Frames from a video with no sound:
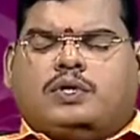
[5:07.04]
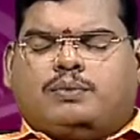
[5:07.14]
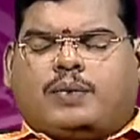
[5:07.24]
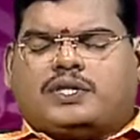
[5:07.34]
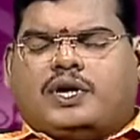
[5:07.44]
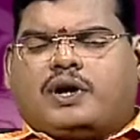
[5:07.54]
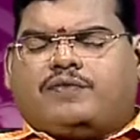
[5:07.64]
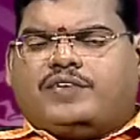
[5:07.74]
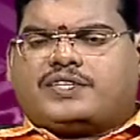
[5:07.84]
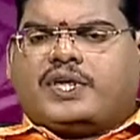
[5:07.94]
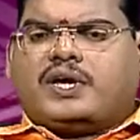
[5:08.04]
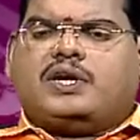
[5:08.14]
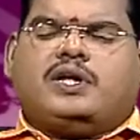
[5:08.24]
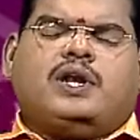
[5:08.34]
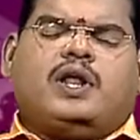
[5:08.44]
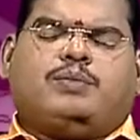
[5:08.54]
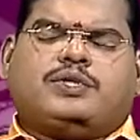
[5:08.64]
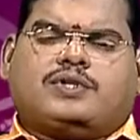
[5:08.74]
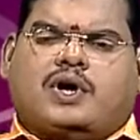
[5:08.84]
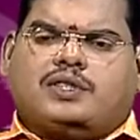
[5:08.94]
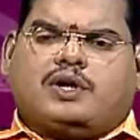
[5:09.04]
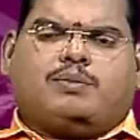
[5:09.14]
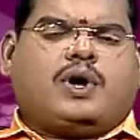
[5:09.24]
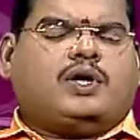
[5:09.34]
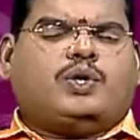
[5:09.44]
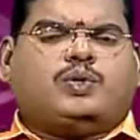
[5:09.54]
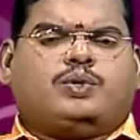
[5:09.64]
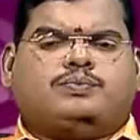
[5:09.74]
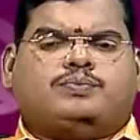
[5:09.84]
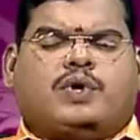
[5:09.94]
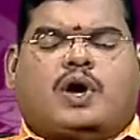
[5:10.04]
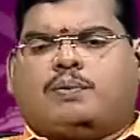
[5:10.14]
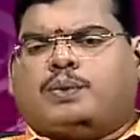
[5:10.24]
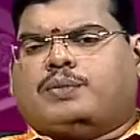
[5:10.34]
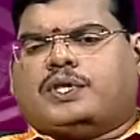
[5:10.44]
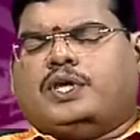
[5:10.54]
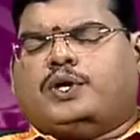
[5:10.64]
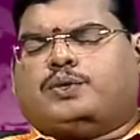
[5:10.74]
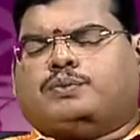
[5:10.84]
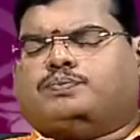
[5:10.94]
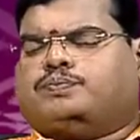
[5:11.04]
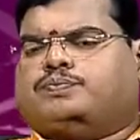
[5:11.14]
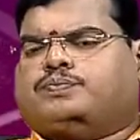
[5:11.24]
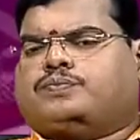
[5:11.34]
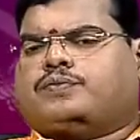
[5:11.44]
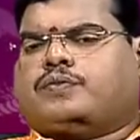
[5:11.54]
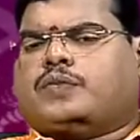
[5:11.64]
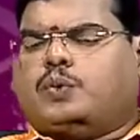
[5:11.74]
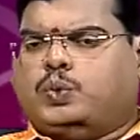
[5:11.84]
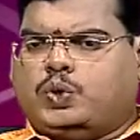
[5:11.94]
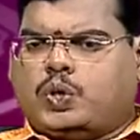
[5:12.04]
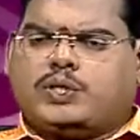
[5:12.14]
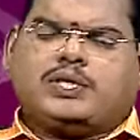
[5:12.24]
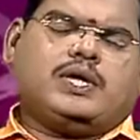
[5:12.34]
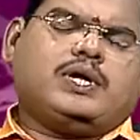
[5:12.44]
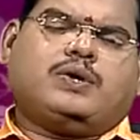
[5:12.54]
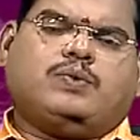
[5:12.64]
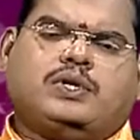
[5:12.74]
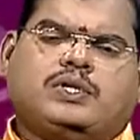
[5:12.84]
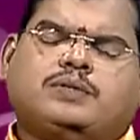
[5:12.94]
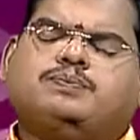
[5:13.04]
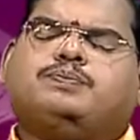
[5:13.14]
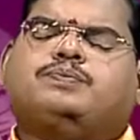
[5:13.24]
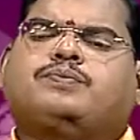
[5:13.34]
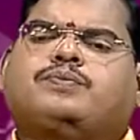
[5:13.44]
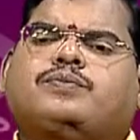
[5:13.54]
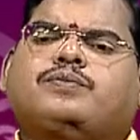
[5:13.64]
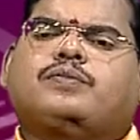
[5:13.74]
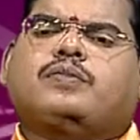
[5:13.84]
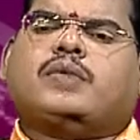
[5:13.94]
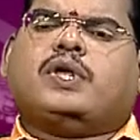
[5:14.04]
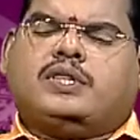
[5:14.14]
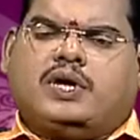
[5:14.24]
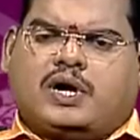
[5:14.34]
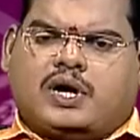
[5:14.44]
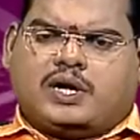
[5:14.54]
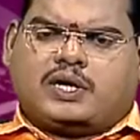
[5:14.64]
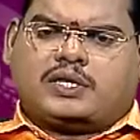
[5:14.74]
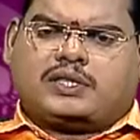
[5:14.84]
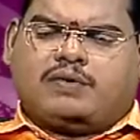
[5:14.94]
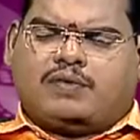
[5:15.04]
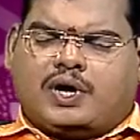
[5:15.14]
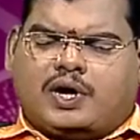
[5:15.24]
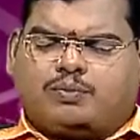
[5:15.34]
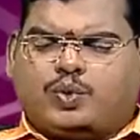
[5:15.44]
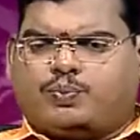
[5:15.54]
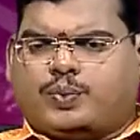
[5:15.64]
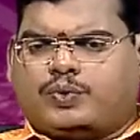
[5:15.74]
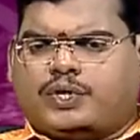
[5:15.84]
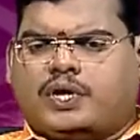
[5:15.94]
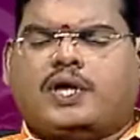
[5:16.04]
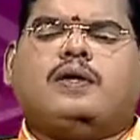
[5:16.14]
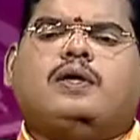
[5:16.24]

இது மாதிரியான விஷயங்கள் எல்லாமே சாதகமாக இருக்கும் லாபம் அதிகரிக்கும் உத்தியோகத்தில் இருக்கிறவங்களுக்கு இந்த காலகட்டத்தில் வருட முற்பகுதியில்